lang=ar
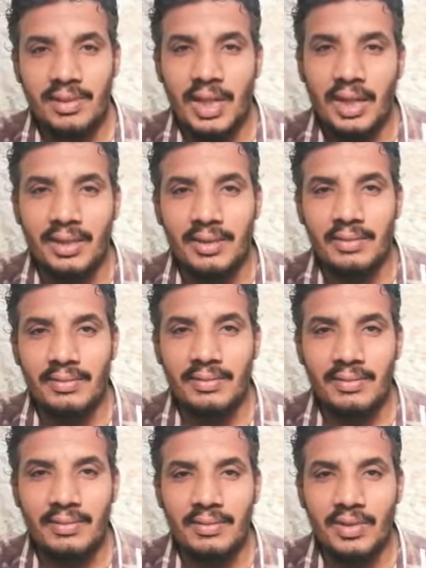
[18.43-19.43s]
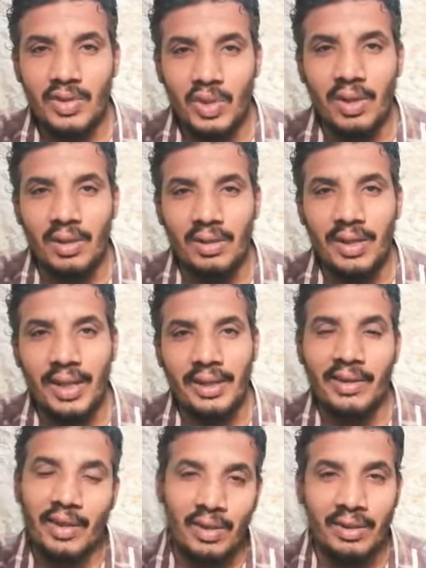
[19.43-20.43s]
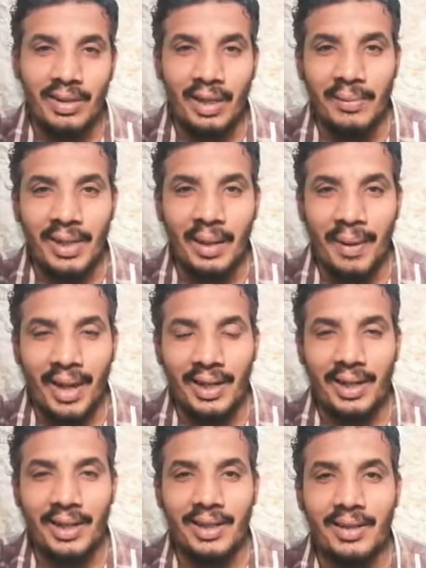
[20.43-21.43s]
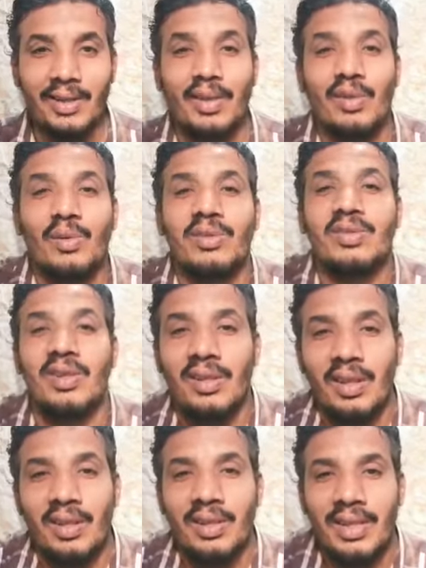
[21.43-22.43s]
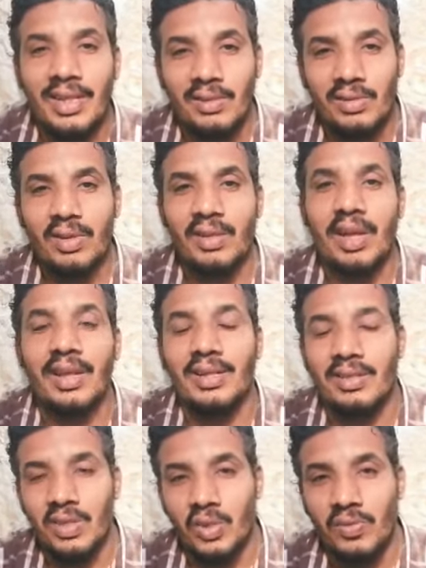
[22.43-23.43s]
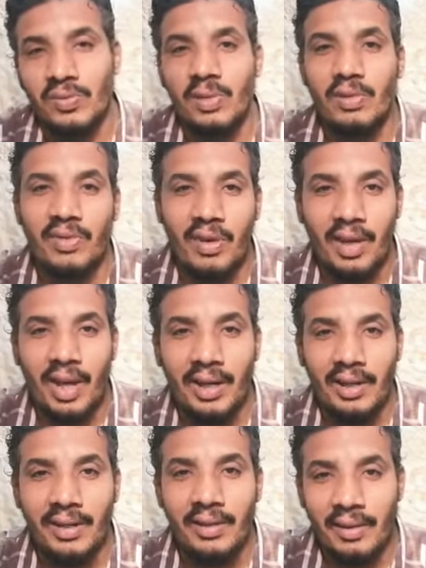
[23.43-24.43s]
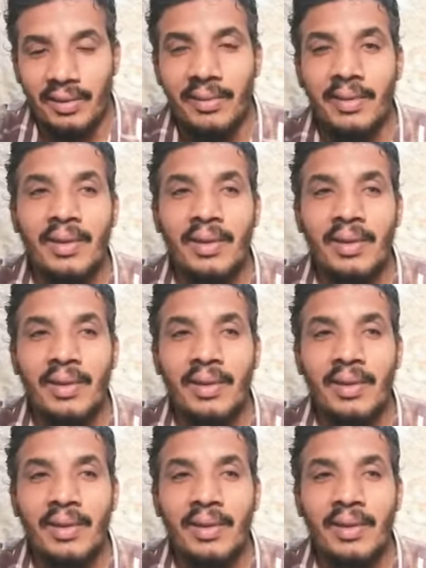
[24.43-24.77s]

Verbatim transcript: يعني ان شاء الله يعني تقدر تعملها معانا كده تقدر توصلنا للناس وتقدر تخلي الناس تشوفنا وتتفرج علينا طيب